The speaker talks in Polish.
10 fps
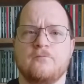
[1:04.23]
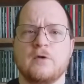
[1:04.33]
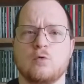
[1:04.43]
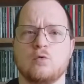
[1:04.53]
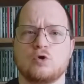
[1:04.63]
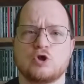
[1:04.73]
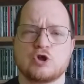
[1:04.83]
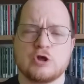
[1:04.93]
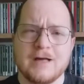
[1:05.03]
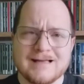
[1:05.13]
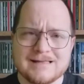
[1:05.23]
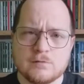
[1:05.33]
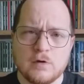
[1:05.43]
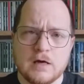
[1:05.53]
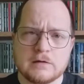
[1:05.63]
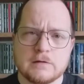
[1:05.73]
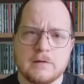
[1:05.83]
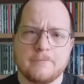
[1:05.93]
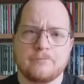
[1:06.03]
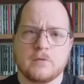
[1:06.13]
wieku 13 lat
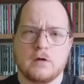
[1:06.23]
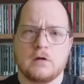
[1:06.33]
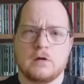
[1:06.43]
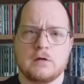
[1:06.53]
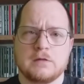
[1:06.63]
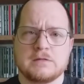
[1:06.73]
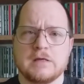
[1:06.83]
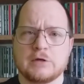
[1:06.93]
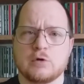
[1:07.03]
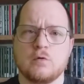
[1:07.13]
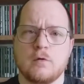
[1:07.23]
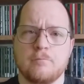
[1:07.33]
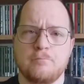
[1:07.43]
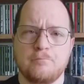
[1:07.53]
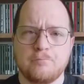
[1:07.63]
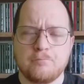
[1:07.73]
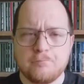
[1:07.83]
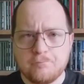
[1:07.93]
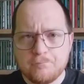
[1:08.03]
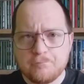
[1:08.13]
zaczął
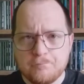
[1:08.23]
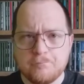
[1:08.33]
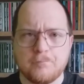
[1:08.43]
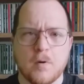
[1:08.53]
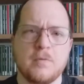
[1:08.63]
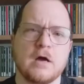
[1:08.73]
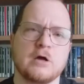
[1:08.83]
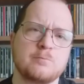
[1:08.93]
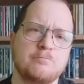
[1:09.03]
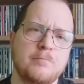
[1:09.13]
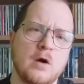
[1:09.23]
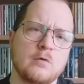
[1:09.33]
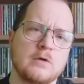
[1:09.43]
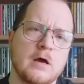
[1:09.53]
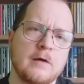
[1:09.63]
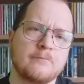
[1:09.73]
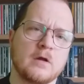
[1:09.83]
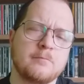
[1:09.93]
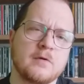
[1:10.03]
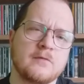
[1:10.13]
pobierać pełne
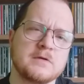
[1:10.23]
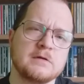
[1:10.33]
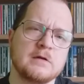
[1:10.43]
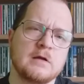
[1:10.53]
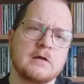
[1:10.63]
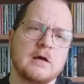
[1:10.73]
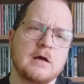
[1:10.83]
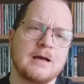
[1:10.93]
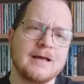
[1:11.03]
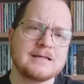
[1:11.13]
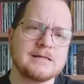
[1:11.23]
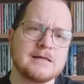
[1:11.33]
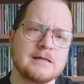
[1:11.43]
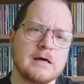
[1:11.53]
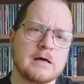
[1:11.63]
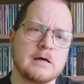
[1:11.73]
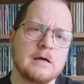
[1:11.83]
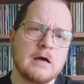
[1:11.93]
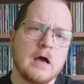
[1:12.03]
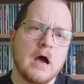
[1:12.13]
profesjonalne lekcje gitary,
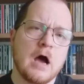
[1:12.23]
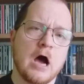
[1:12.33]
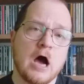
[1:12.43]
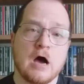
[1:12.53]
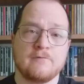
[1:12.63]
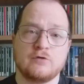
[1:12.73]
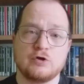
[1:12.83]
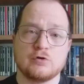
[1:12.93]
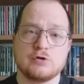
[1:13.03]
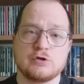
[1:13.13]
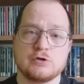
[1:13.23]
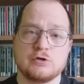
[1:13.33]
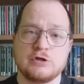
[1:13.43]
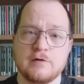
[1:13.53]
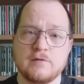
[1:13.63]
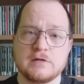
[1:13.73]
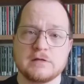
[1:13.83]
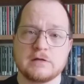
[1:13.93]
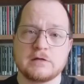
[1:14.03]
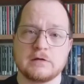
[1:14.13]
a w
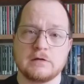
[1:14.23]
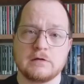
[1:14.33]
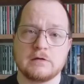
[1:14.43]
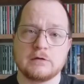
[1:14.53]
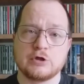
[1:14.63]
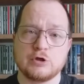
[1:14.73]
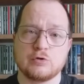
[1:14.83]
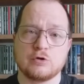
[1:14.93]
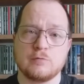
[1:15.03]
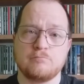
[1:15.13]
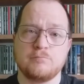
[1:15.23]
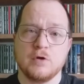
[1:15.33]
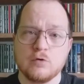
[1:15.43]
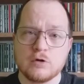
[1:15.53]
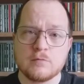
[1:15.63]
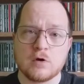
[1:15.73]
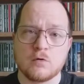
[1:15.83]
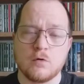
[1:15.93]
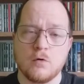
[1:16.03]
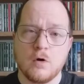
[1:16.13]
1965
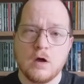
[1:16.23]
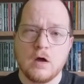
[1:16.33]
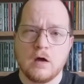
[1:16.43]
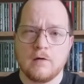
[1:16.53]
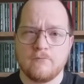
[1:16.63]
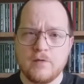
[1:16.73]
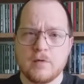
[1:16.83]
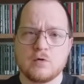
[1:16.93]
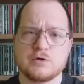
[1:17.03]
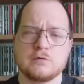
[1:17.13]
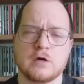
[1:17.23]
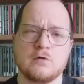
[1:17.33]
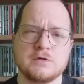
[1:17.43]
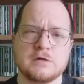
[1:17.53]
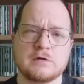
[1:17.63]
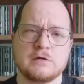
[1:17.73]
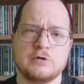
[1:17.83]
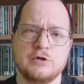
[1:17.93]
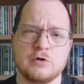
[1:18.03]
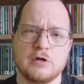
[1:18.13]
roku wybrał się na koncert
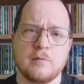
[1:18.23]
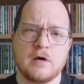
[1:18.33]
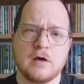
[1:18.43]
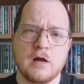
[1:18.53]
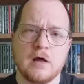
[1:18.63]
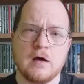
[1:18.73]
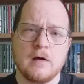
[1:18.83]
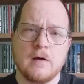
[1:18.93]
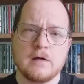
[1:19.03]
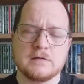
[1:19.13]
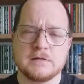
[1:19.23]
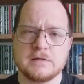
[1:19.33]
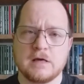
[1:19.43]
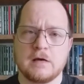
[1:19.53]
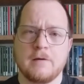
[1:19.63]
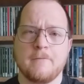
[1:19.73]
Johna Mayala ze,